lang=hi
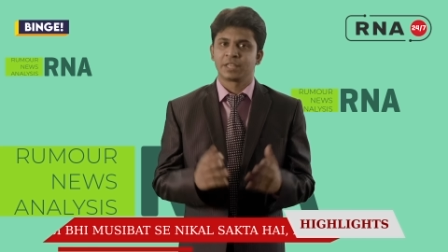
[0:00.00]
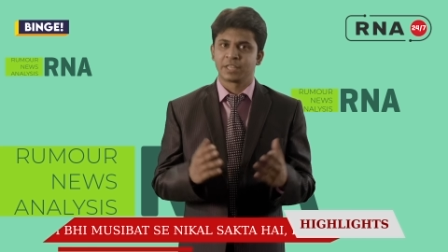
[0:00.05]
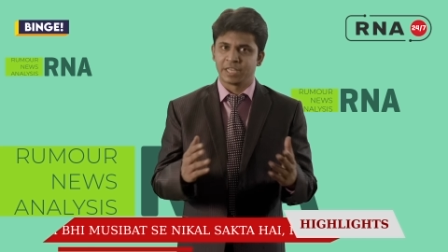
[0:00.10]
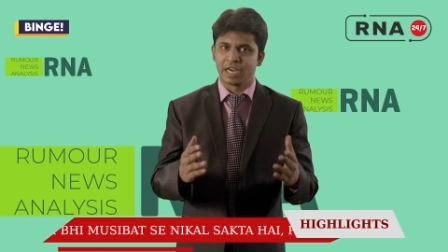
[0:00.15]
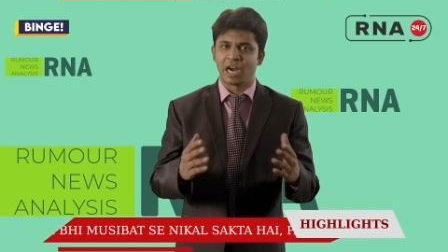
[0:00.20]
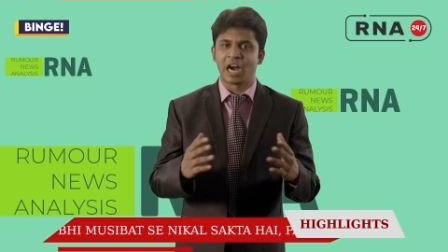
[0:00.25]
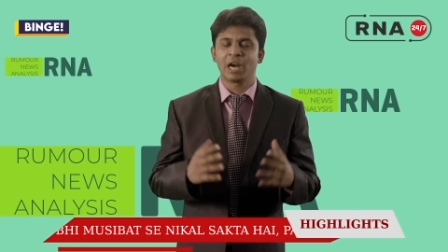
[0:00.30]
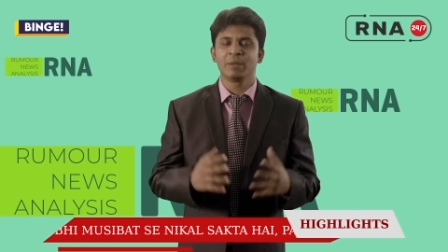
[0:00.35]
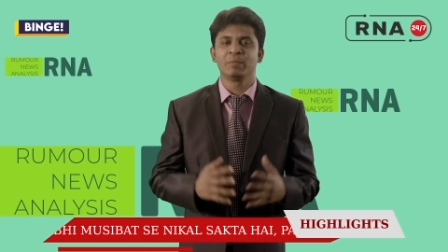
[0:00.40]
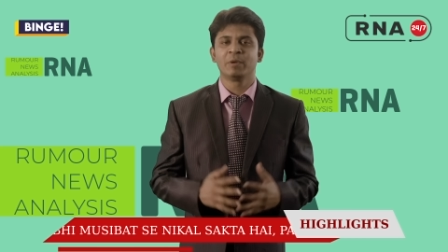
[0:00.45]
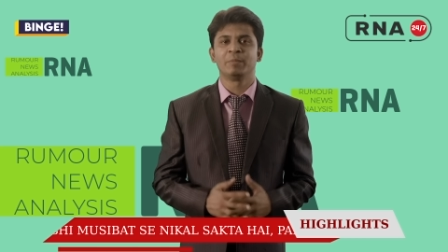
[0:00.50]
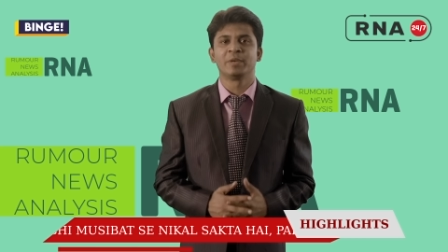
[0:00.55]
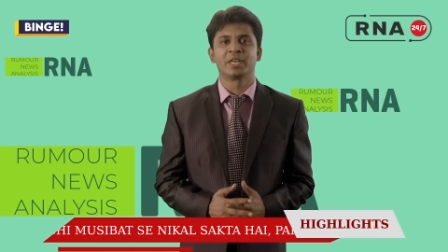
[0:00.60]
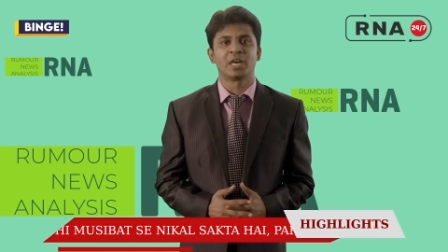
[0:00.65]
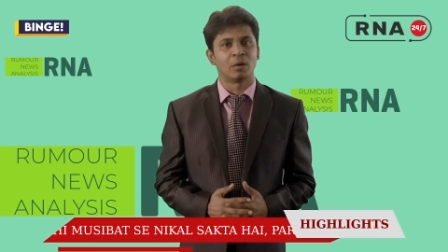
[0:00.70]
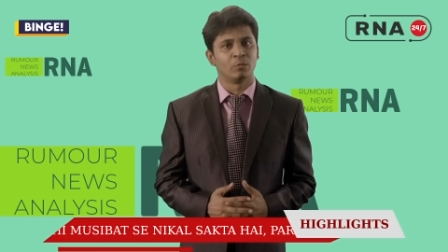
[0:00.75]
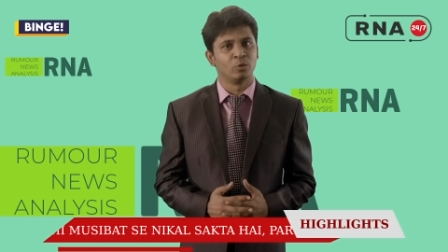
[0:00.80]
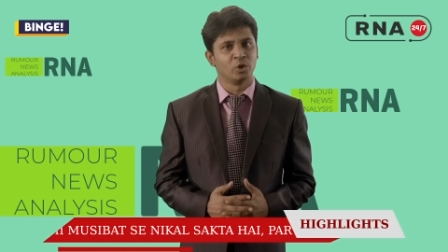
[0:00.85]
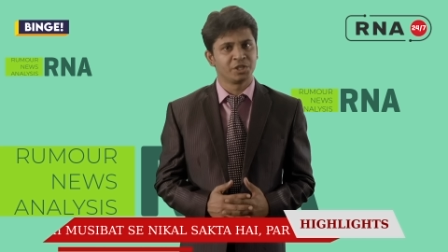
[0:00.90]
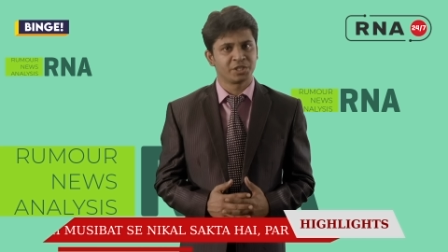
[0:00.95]
तिहाड़ में भी
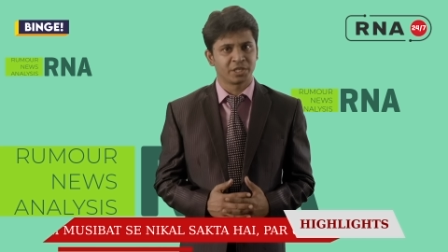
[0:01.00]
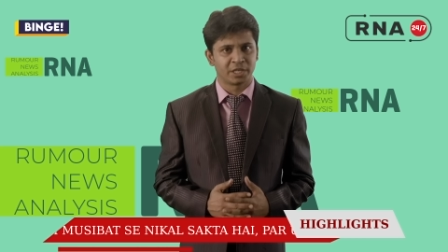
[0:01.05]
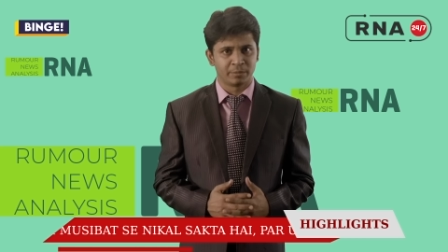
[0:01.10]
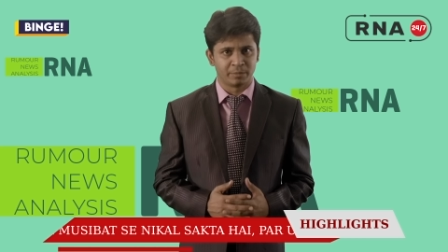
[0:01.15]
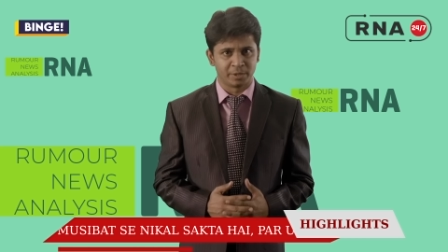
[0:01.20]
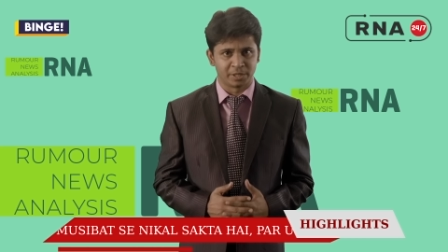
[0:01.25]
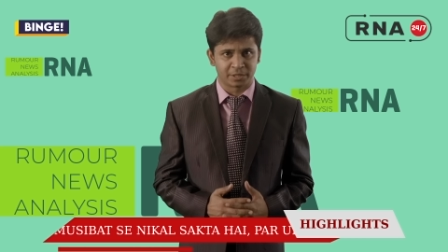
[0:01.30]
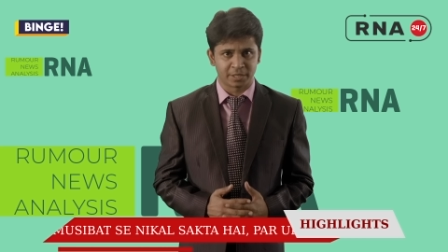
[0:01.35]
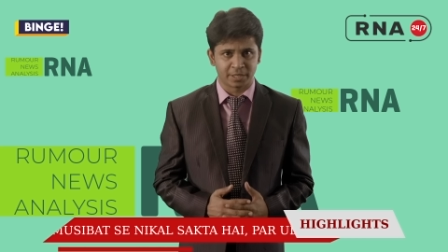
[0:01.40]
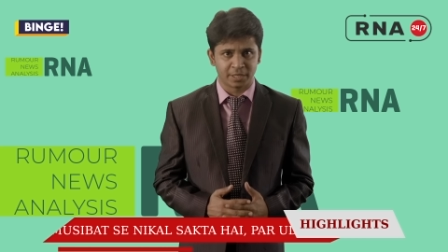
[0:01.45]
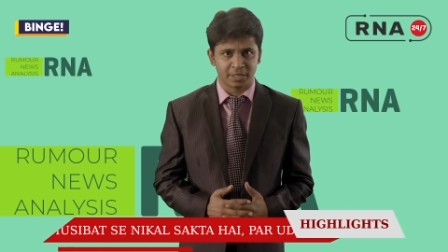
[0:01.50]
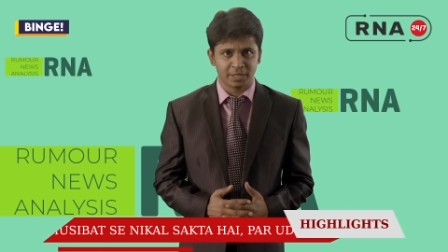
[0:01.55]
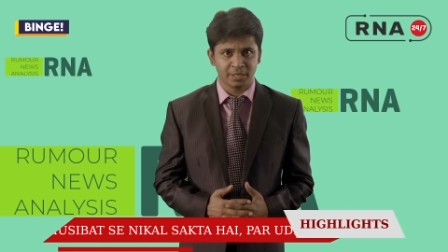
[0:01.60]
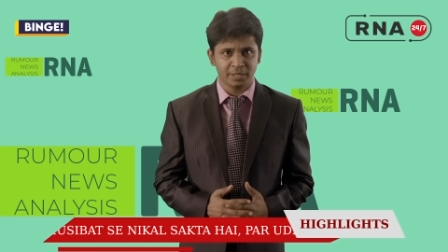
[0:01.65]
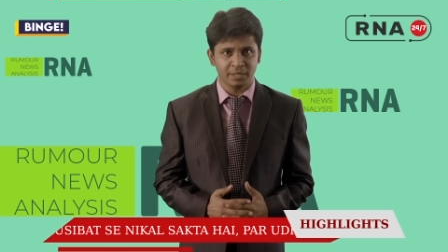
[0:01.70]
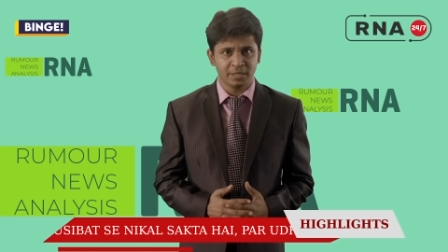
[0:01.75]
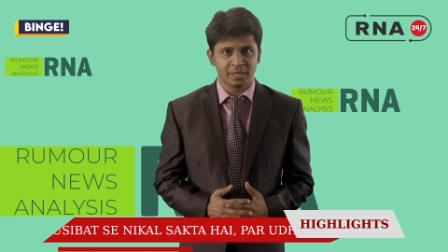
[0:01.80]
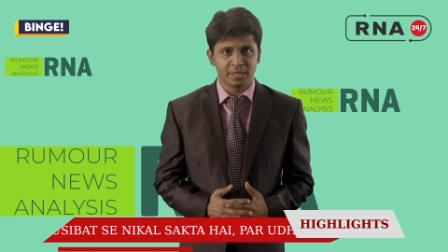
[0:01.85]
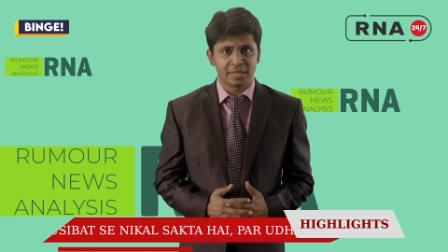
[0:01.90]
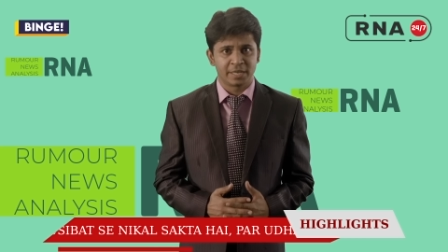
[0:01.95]
काबुली चने मिलते हैं
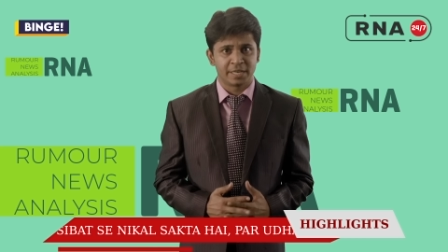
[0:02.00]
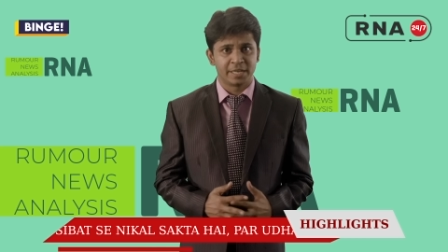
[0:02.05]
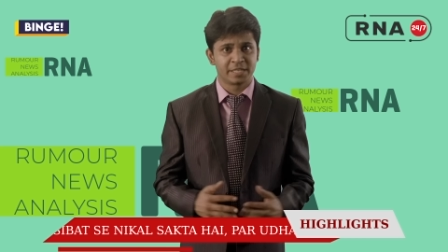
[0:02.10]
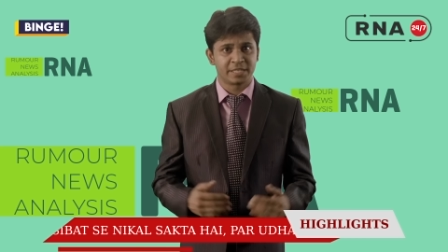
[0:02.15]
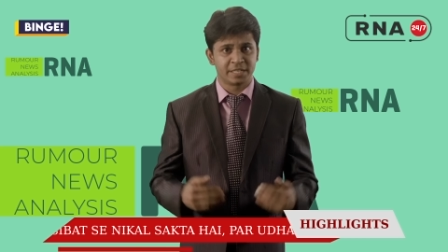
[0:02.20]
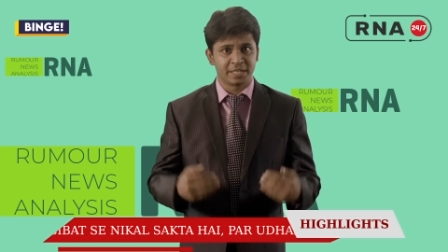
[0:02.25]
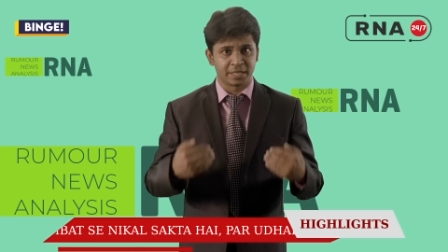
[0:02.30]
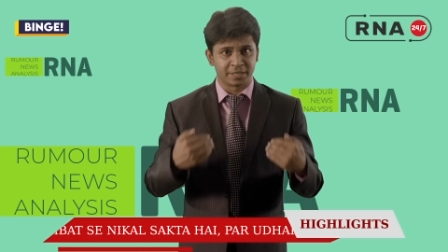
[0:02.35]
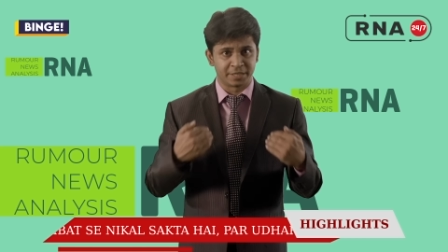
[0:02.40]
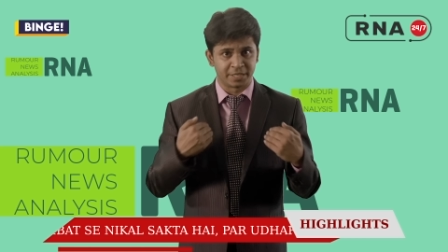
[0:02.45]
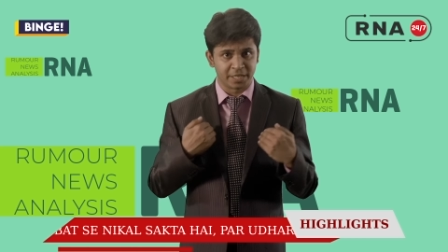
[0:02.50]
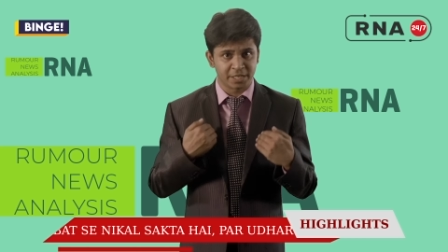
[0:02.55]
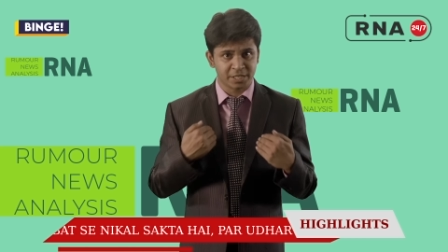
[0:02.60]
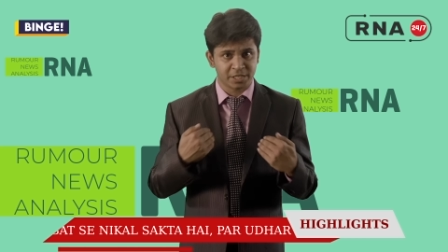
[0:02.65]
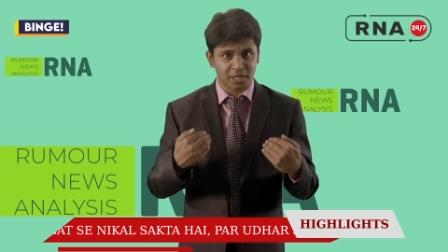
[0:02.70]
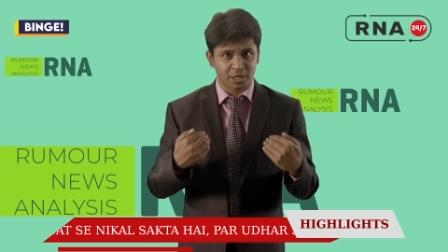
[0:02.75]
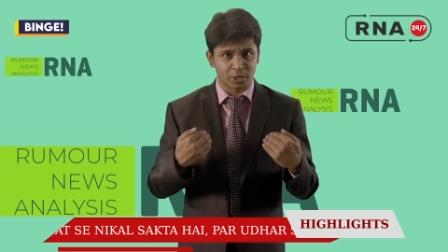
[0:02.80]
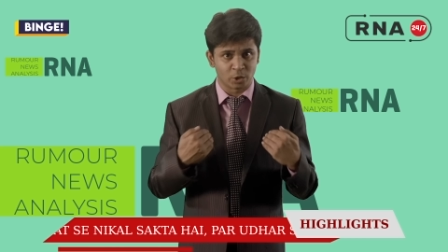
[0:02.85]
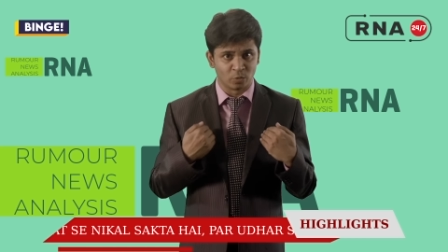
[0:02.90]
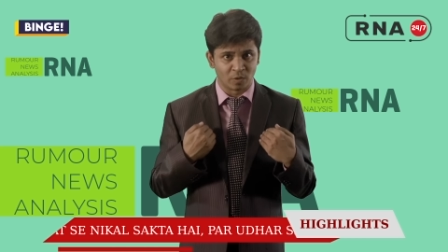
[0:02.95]
इसलिए
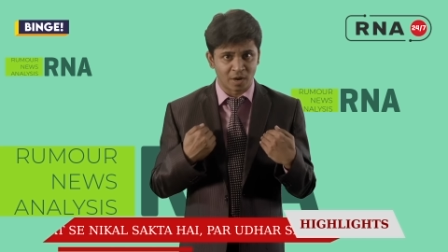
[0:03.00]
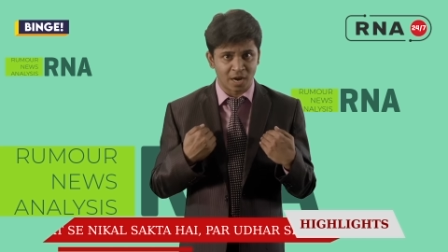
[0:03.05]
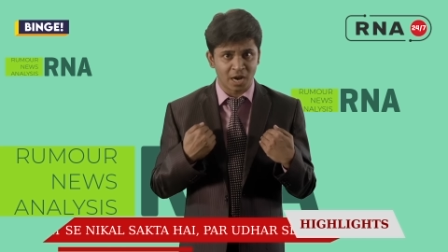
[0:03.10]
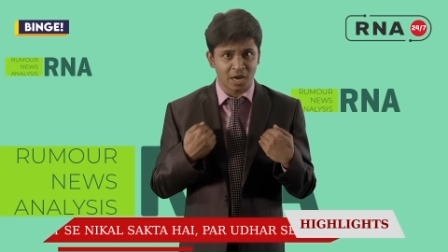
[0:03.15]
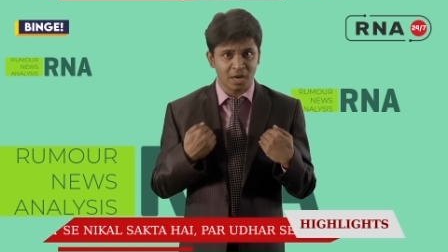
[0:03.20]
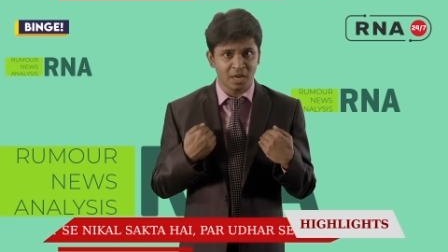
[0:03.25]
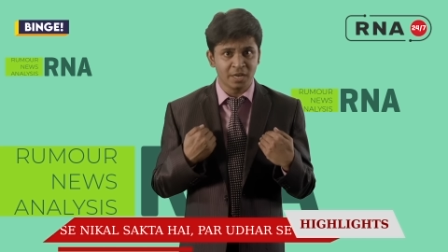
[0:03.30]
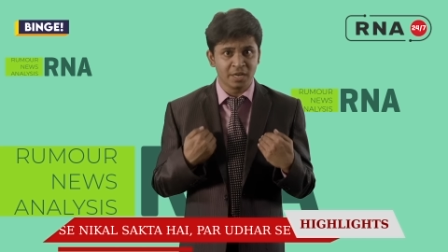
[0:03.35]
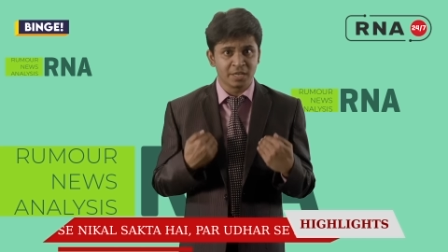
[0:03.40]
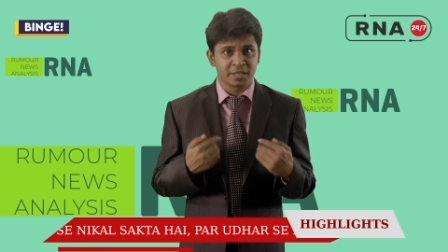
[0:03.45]
देश का युवा